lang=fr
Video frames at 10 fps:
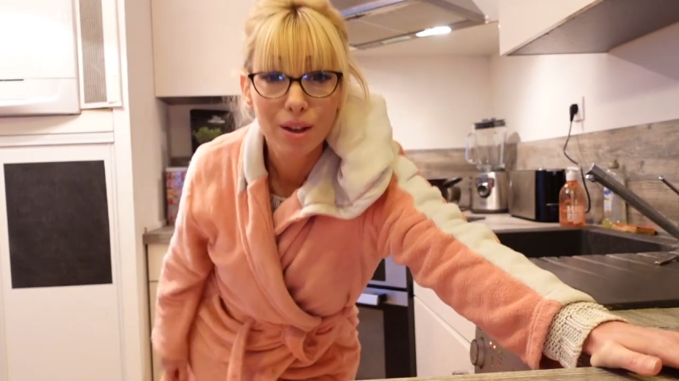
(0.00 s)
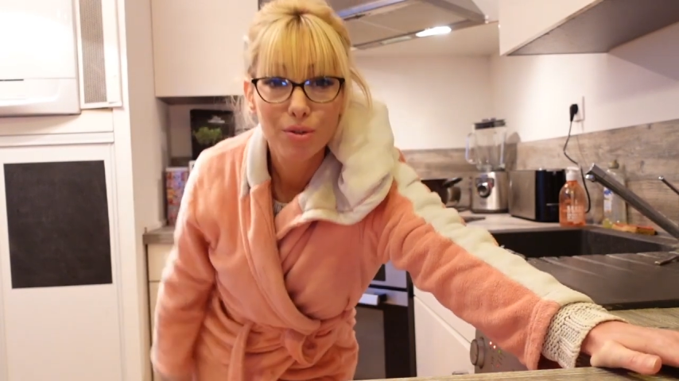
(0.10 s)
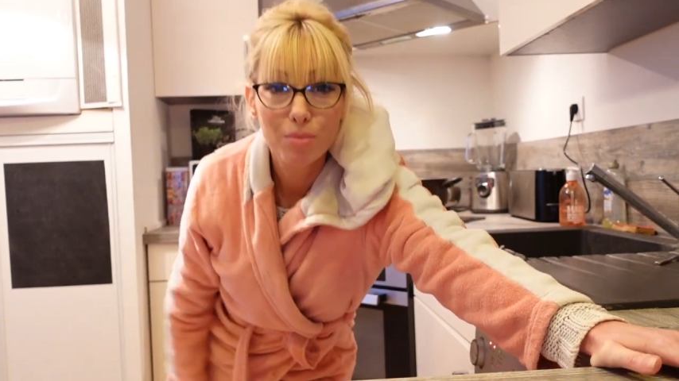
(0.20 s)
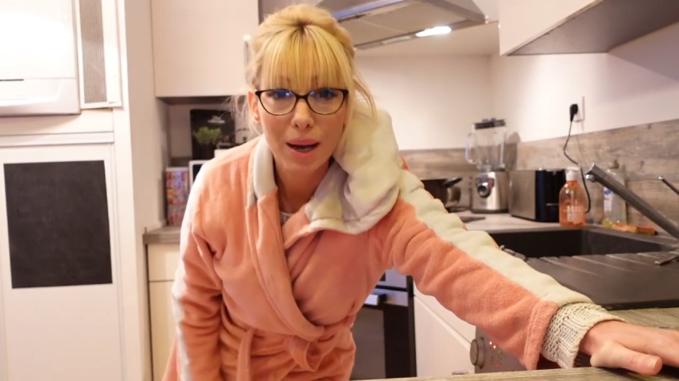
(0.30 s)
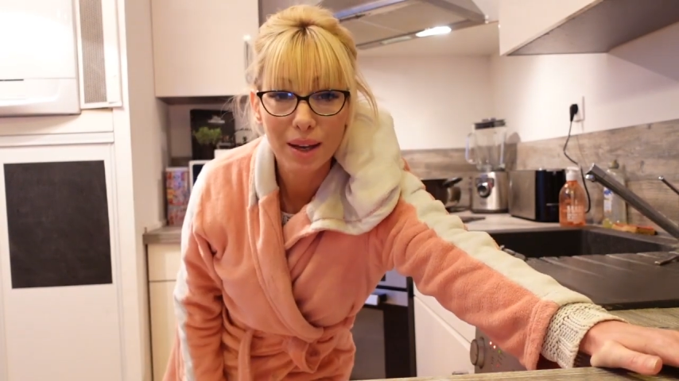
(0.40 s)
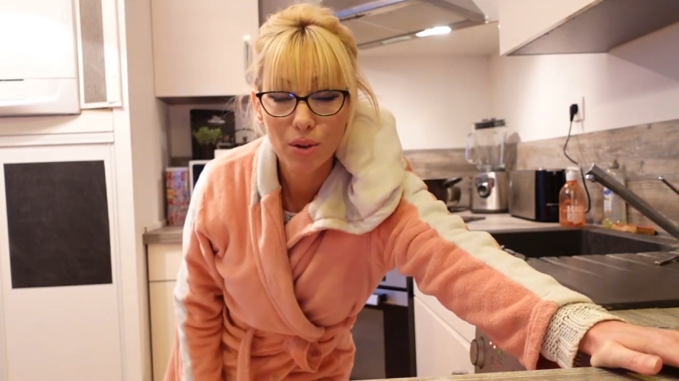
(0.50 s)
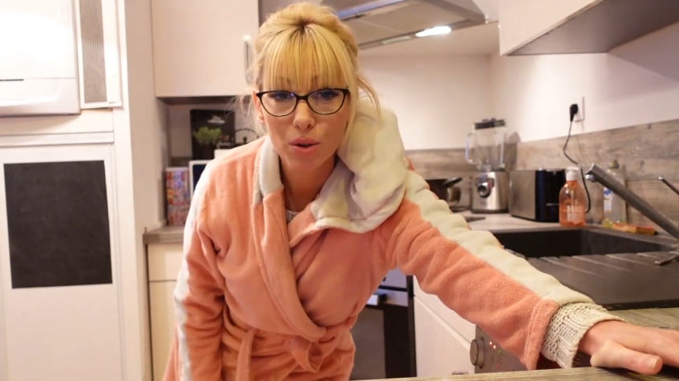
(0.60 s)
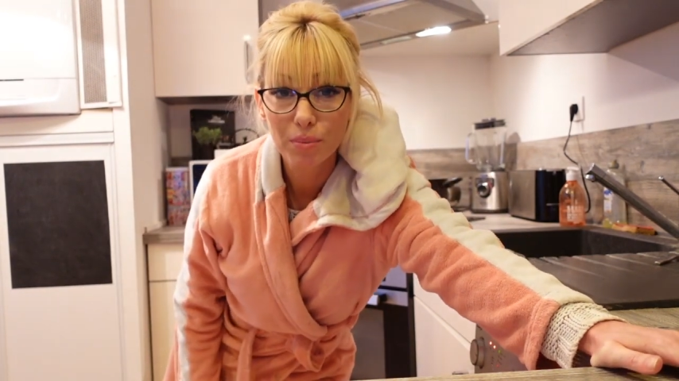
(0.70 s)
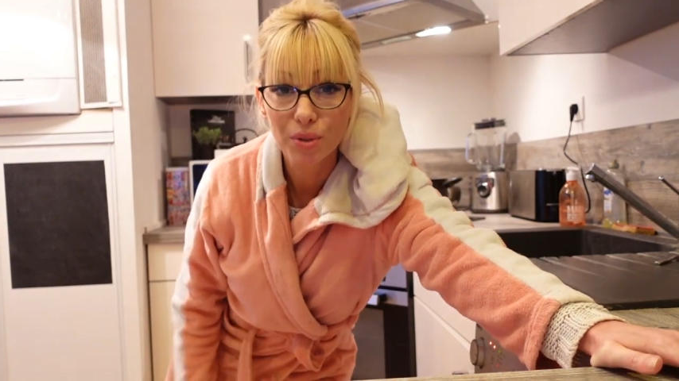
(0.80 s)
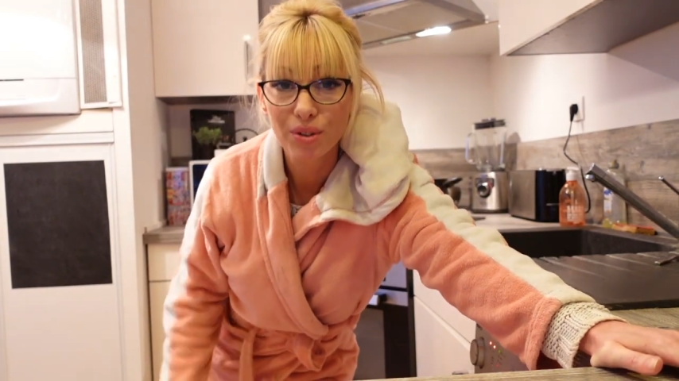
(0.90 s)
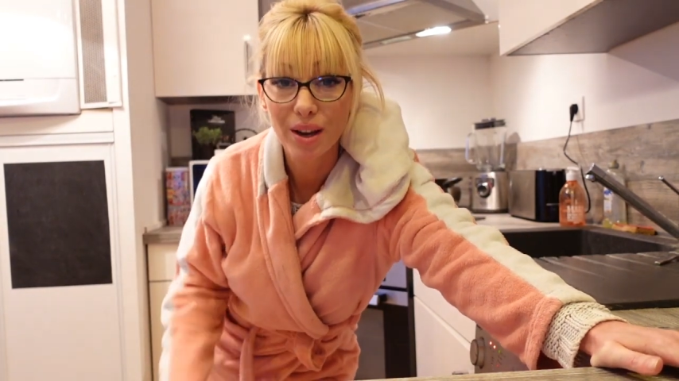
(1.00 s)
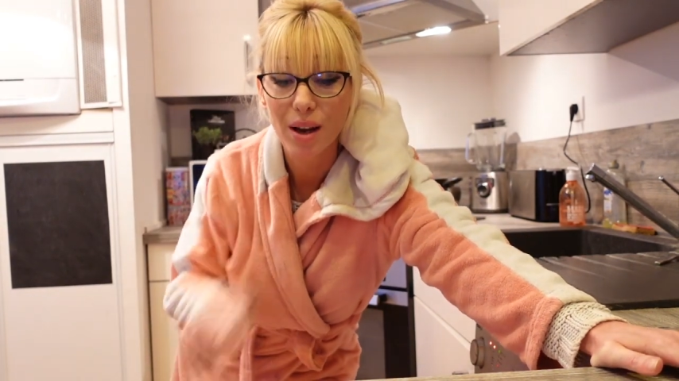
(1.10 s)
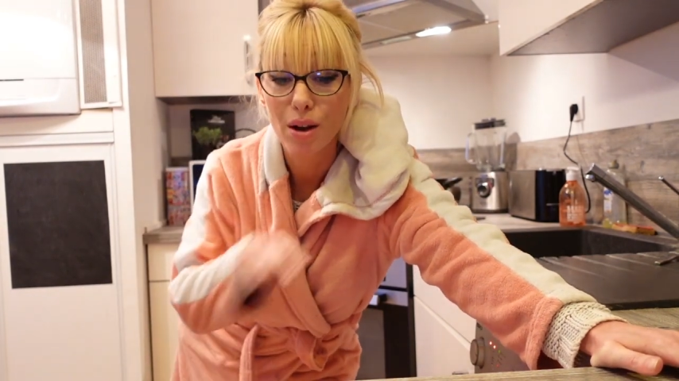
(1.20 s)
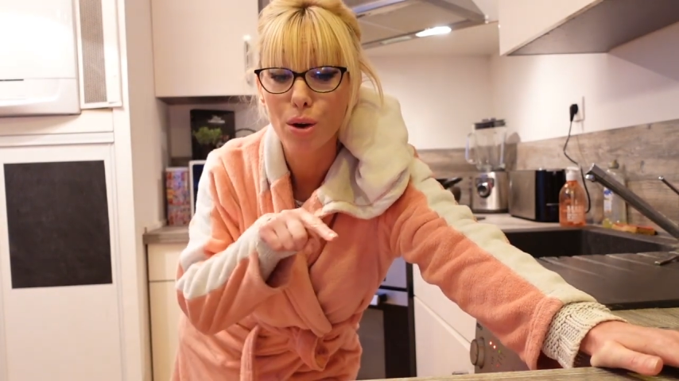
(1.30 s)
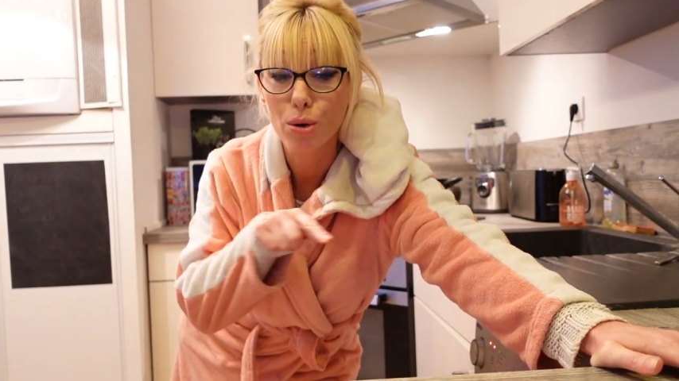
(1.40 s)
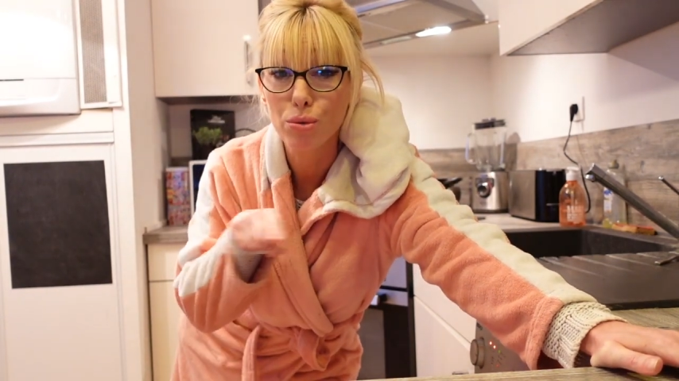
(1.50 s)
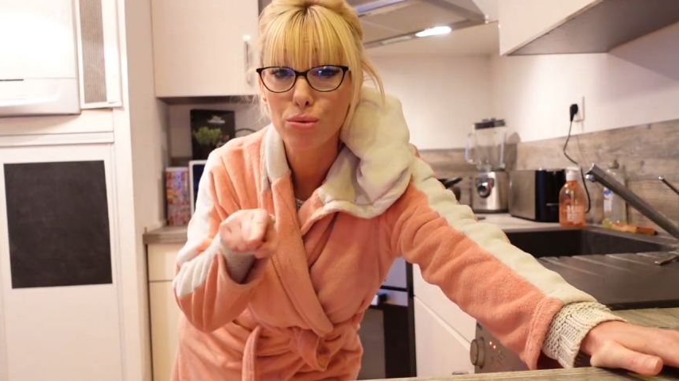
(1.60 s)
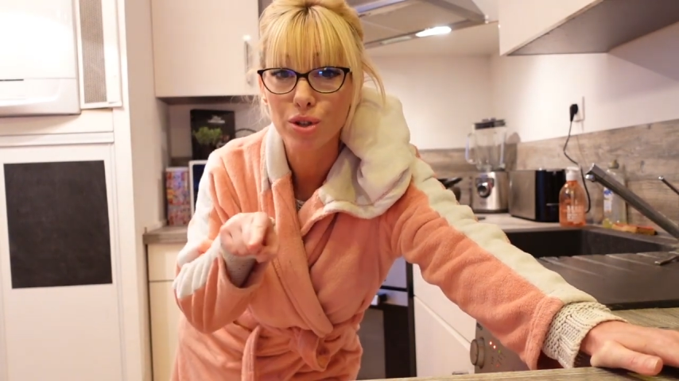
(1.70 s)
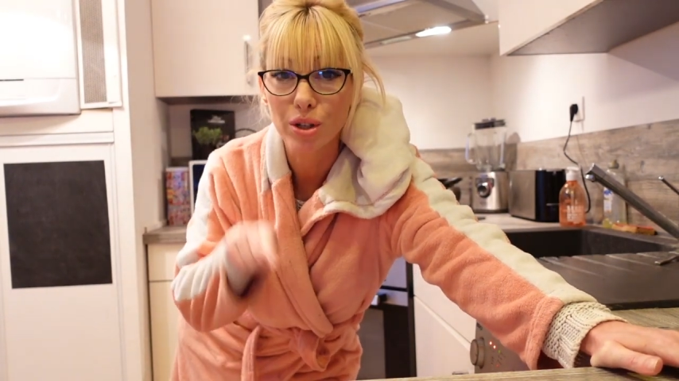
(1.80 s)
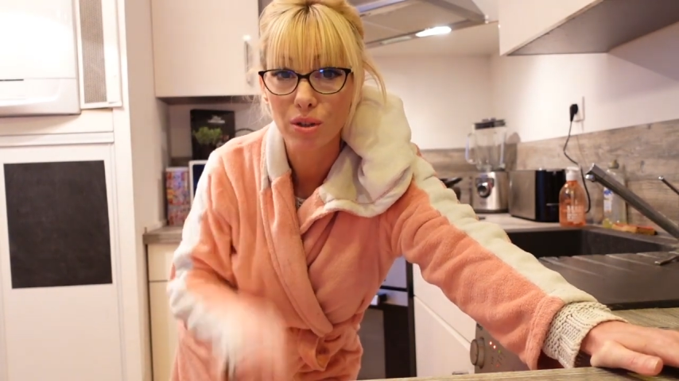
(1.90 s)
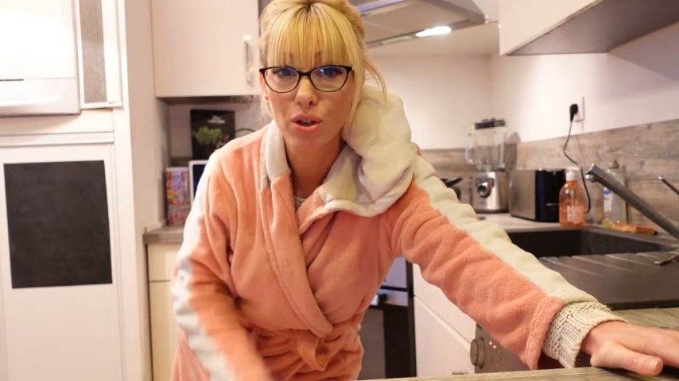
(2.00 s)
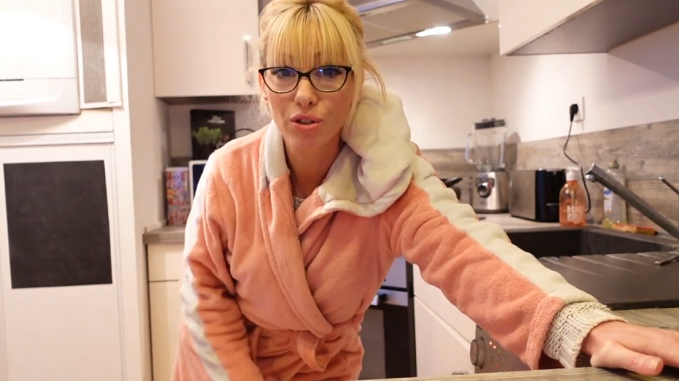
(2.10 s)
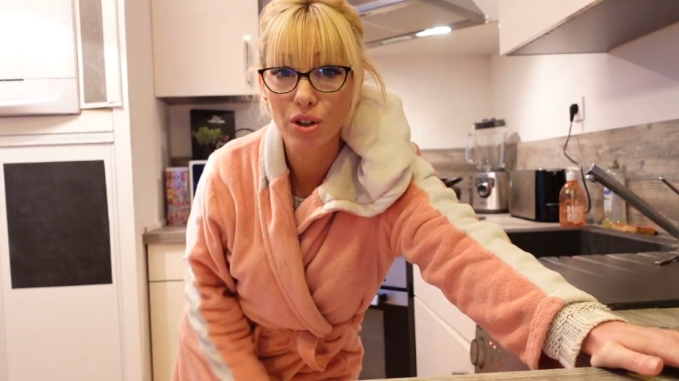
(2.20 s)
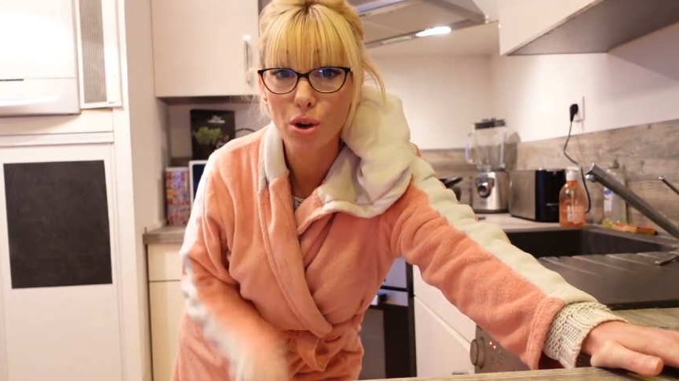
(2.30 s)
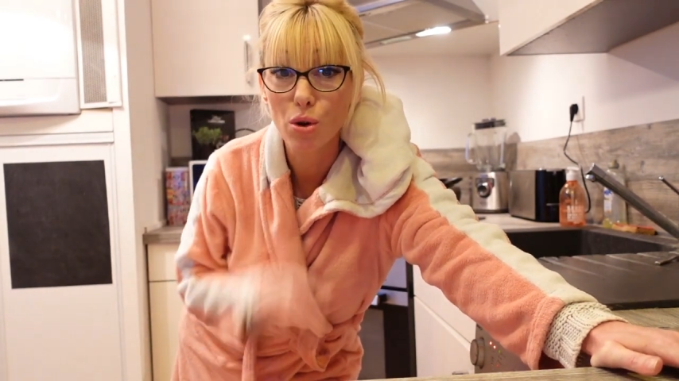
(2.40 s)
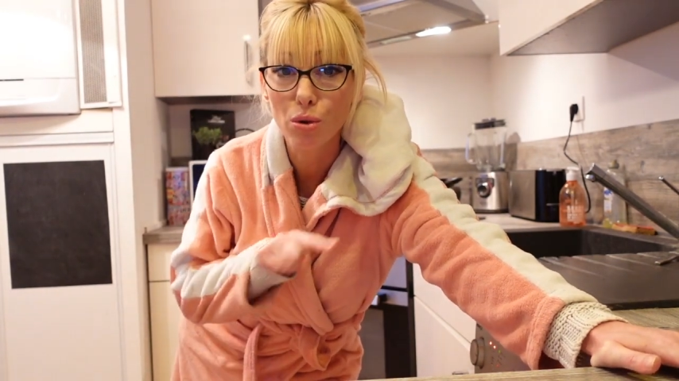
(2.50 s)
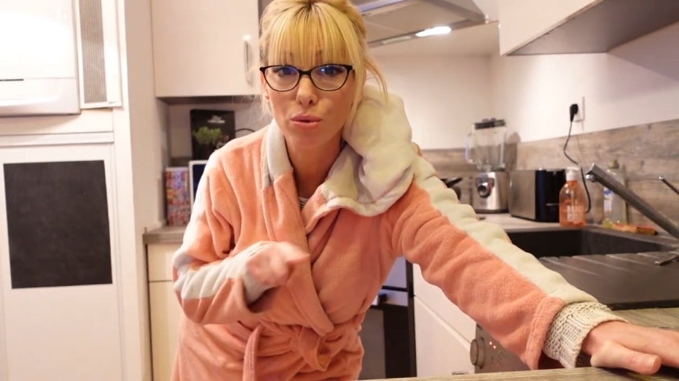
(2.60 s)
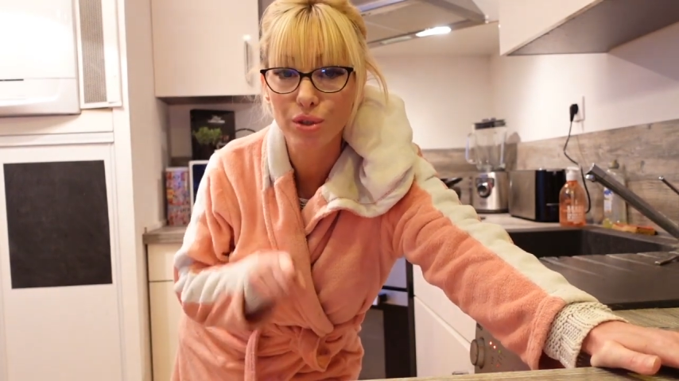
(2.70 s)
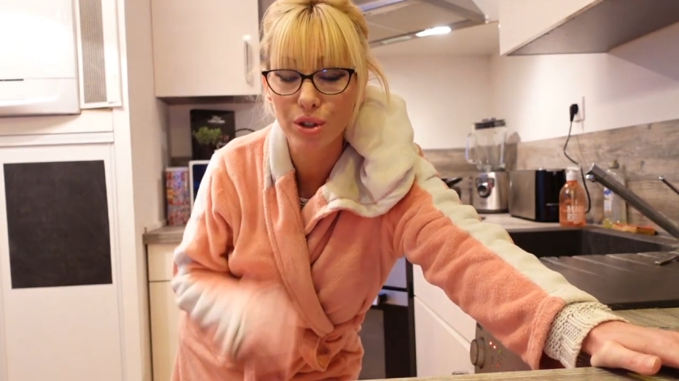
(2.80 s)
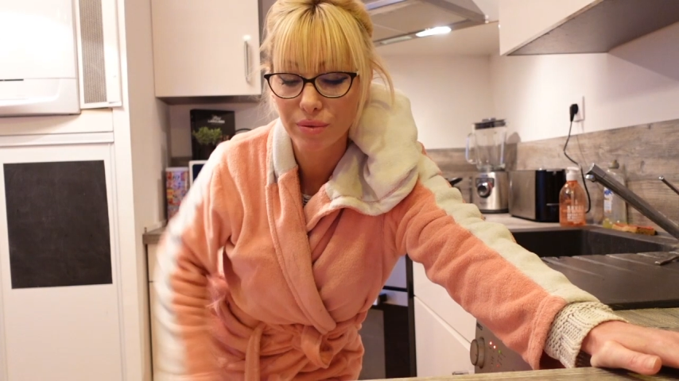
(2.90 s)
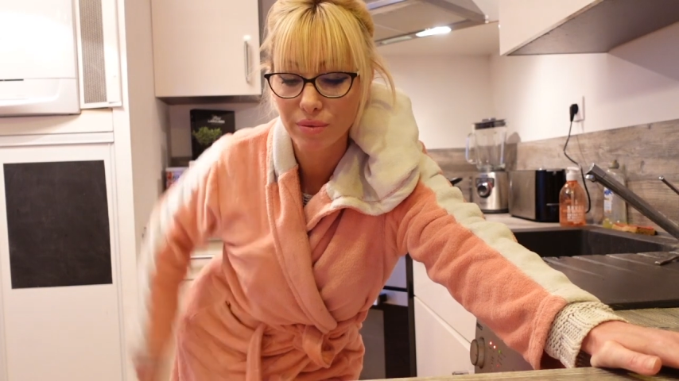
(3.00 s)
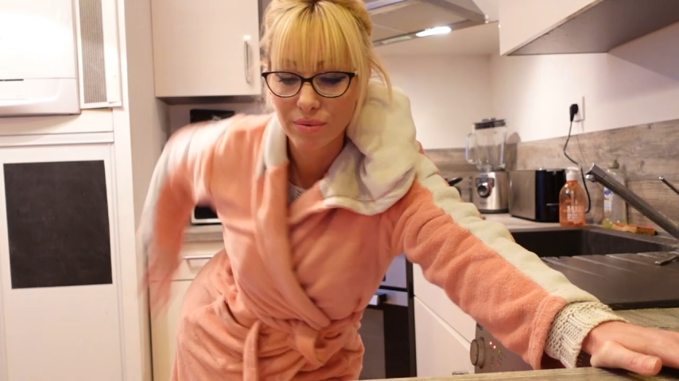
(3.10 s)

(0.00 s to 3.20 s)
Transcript: Vous marquez un commentaire rouge, code rouge.